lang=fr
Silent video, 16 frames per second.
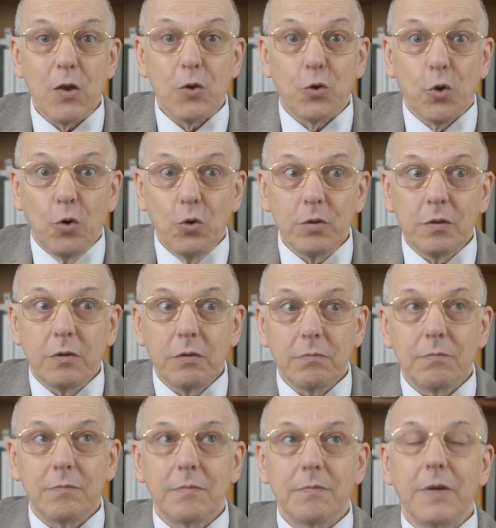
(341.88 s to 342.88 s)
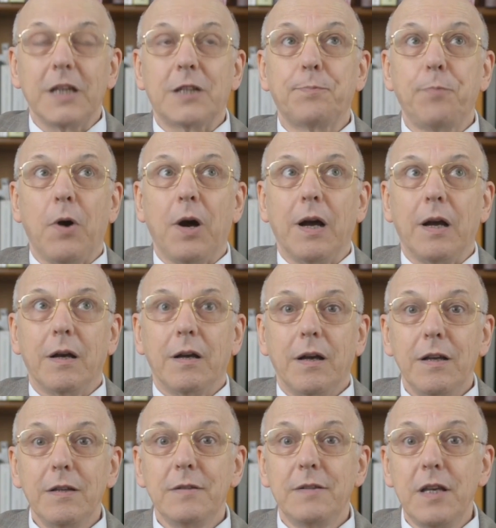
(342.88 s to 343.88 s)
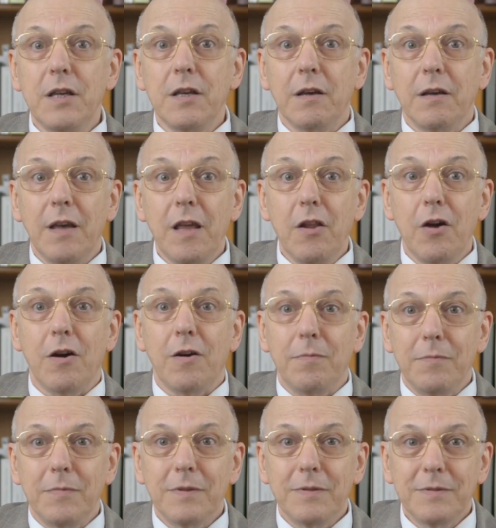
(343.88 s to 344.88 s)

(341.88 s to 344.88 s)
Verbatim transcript: Donc, espoir, un signe énorme.